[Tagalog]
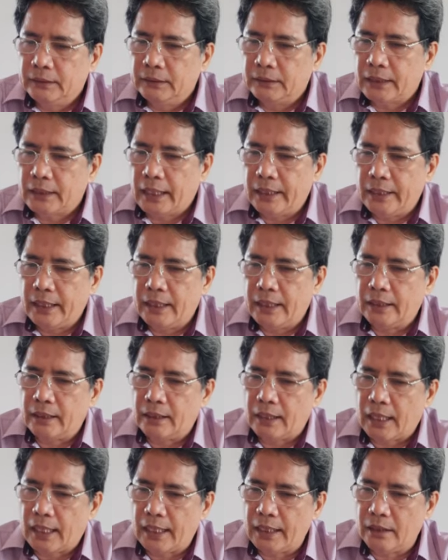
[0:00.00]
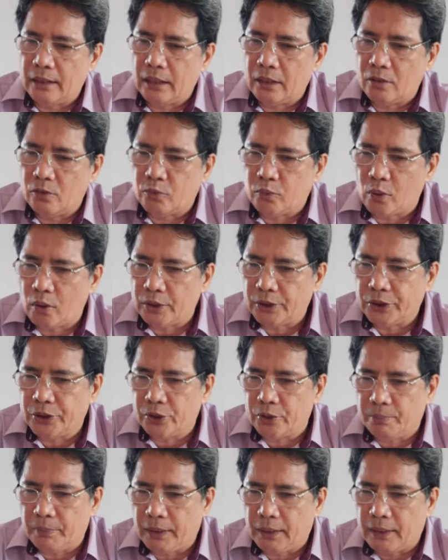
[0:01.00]
taking delight in false
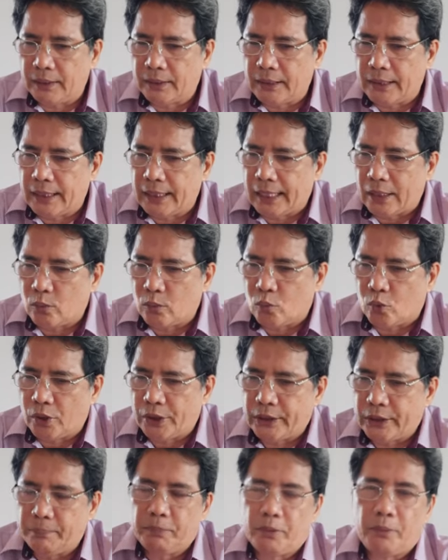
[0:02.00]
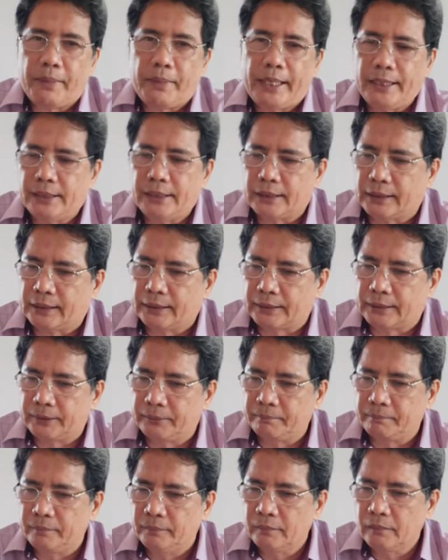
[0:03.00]
humility and worship of
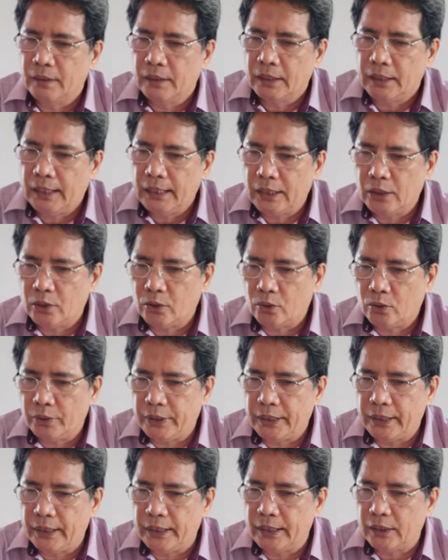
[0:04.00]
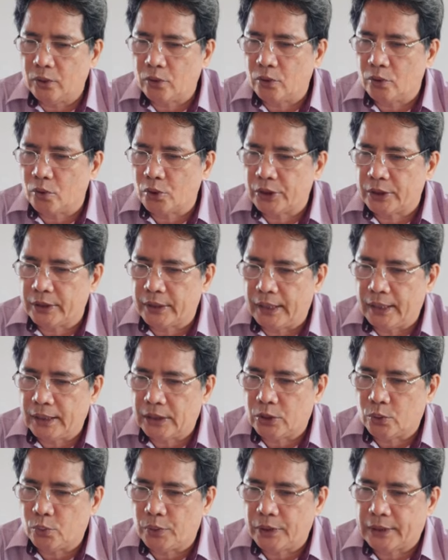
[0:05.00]
angels, intruding into those
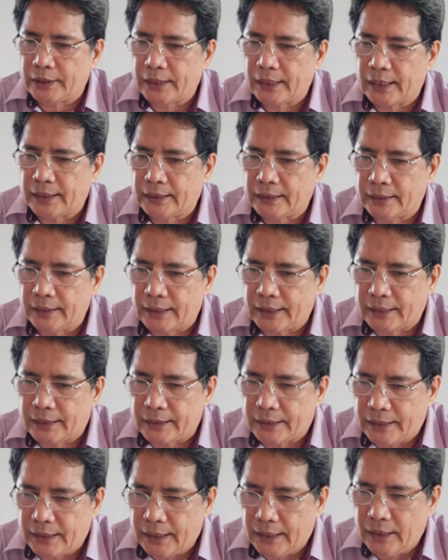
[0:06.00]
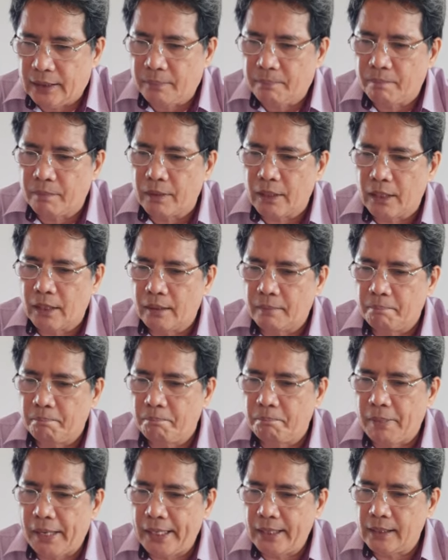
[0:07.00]
things which has not seen,
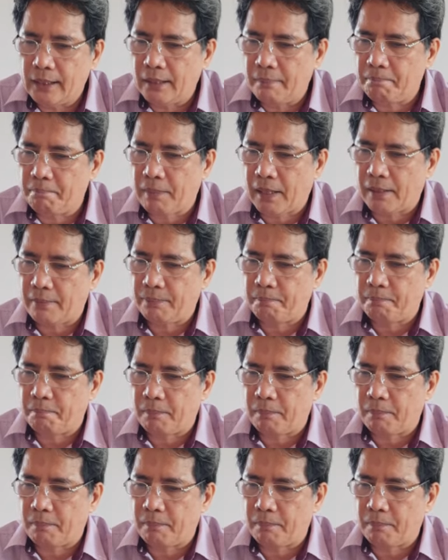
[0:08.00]
vainly puffed